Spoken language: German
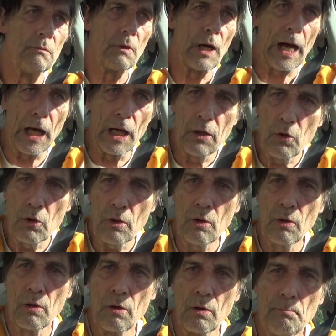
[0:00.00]
Hallo?
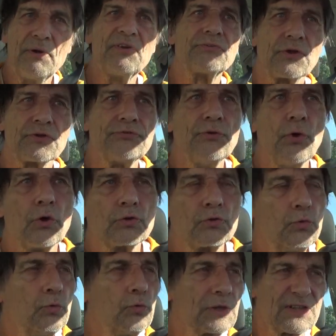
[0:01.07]
Bist das noch
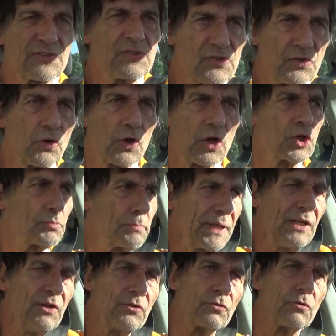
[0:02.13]
du? Das ist doch
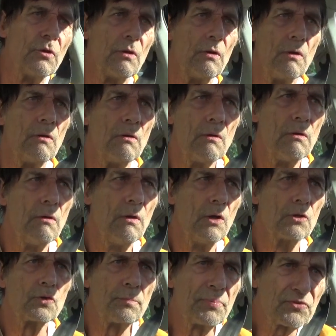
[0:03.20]
gespielt.
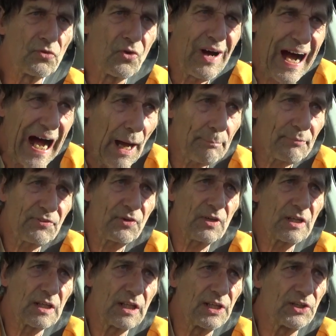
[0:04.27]
Du bist doch
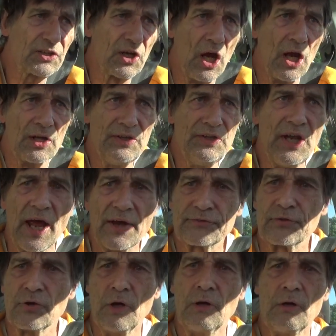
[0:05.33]
absichtlich
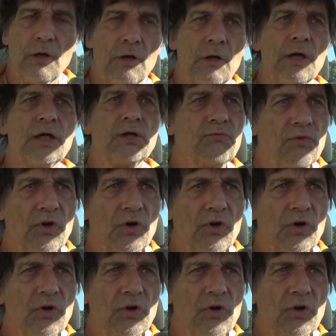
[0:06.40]
nett. In